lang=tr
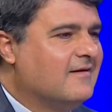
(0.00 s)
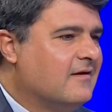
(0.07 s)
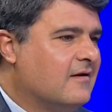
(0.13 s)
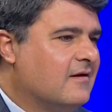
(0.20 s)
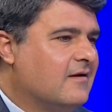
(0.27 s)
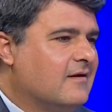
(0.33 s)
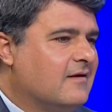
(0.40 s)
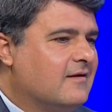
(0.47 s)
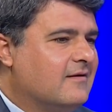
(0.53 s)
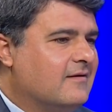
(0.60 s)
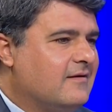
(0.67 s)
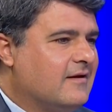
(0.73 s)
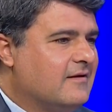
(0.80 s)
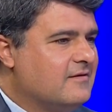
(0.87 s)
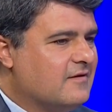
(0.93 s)
Evet.
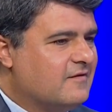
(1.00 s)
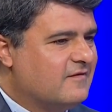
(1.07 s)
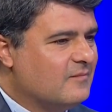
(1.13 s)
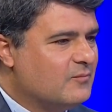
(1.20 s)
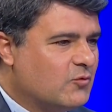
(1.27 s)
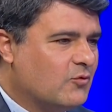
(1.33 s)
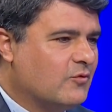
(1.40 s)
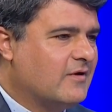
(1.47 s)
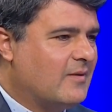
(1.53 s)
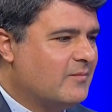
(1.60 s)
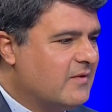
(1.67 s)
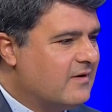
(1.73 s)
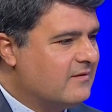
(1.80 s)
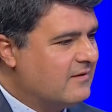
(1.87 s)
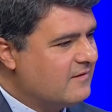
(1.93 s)
Ee, yeni nesil
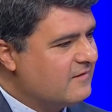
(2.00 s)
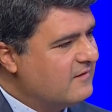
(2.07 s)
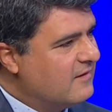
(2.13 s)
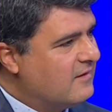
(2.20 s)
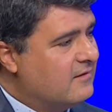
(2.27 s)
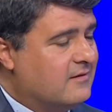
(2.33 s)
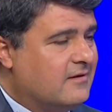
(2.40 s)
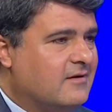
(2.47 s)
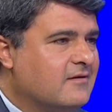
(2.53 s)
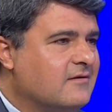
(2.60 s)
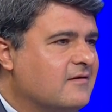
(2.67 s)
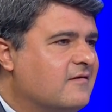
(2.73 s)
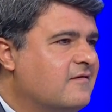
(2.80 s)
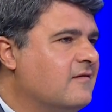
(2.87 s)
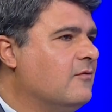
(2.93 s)
programlardan ziyade
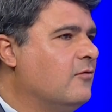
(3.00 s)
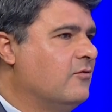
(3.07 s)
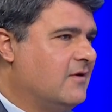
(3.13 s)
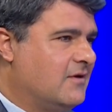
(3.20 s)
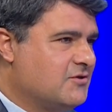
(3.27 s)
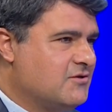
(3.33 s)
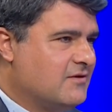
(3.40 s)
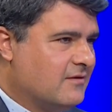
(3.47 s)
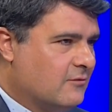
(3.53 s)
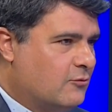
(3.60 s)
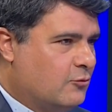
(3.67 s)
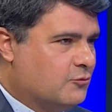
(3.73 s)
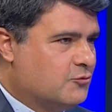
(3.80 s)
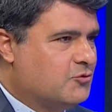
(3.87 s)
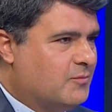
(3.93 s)
yeni nesil öğrencileri
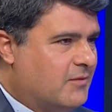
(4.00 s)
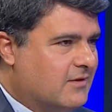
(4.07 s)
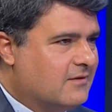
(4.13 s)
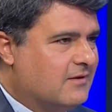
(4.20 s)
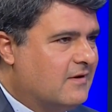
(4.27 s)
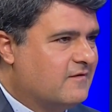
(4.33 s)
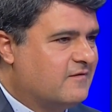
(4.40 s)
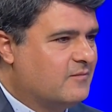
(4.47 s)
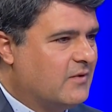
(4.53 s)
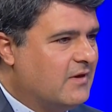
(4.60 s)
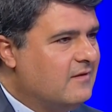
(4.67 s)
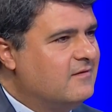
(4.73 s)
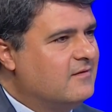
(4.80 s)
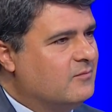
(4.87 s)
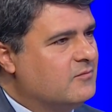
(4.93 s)
konuşmak lazım.
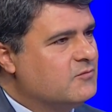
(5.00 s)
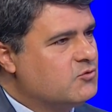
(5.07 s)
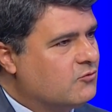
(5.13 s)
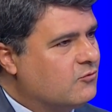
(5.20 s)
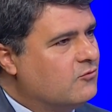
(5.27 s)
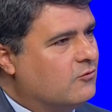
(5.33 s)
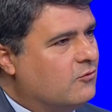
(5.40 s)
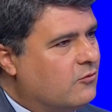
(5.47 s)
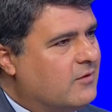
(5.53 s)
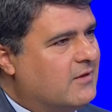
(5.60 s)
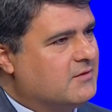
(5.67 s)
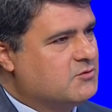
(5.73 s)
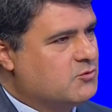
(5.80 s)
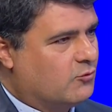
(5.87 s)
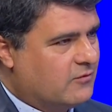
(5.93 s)
Eğitim çünkü
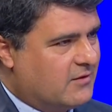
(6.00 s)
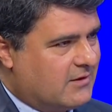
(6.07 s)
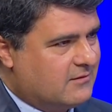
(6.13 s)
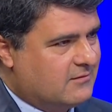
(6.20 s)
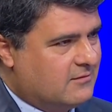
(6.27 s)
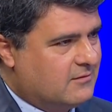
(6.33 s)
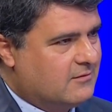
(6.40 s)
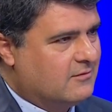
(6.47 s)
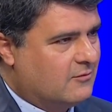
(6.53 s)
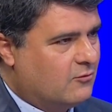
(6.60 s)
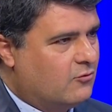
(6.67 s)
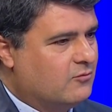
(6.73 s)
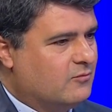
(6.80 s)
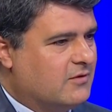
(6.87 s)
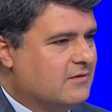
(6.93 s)
öğrenci odaklı
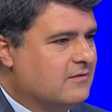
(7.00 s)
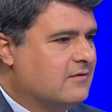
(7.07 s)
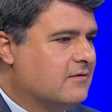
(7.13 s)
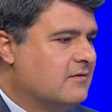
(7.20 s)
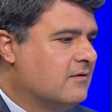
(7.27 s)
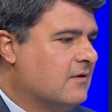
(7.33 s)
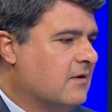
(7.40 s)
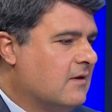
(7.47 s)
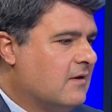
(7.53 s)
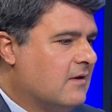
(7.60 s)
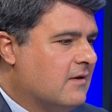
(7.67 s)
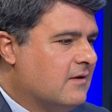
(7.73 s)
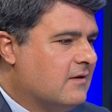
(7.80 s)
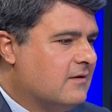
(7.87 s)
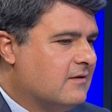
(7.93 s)
olmalıdır.
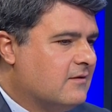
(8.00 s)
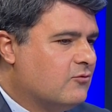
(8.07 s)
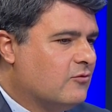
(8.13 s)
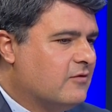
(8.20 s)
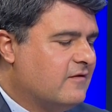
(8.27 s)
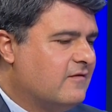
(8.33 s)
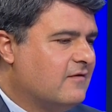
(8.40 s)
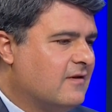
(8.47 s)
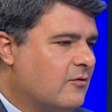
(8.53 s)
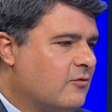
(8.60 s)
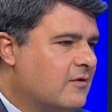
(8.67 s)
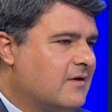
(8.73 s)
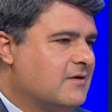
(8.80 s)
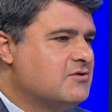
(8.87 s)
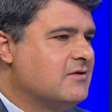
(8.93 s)
E, dolayısıyla
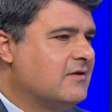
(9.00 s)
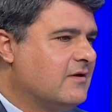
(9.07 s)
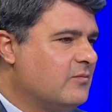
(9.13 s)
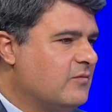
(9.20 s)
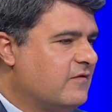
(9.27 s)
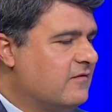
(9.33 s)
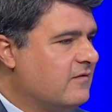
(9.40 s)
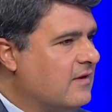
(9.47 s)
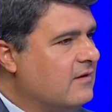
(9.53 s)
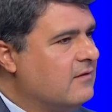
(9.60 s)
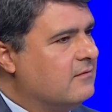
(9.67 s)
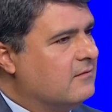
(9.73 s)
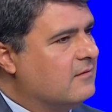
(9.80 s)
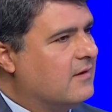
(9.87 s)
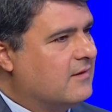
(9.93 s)
öğrencilerimiz
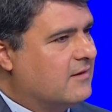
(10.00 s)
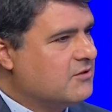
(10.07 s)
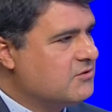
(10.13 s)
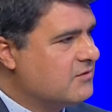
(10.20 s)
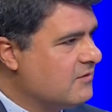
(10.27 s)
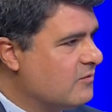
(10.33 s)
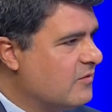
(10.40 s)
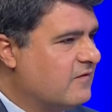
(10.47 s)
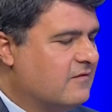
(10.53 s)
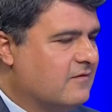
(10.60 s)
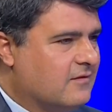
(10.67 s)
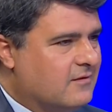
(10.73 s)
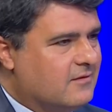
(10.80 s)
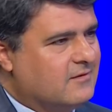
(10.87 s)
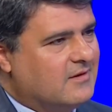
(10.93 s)
neyin
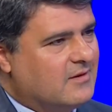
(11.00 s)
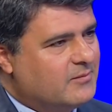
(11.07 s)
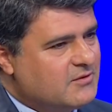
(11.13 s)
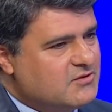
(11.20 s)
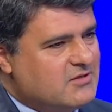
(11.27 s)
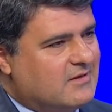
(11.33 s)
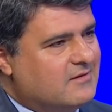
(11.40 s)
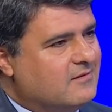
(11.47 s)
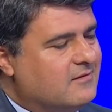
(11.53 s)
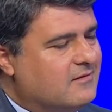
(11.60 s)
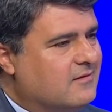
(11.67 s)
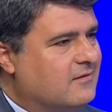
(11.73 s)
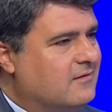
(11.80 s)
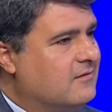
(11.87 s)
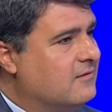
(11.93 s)
araştırmasını
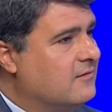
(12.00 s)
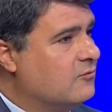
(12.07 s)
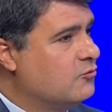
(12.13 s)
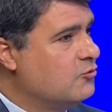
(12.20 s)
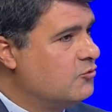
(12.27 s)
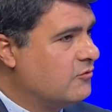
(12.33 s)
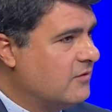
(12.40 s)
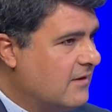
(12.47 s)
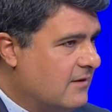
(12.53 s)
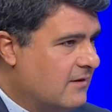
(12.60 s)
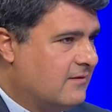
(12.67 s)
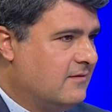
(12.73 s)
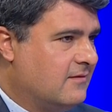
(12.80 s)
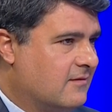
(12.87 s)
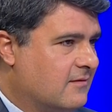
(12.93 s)
yapacaklarını düşünerek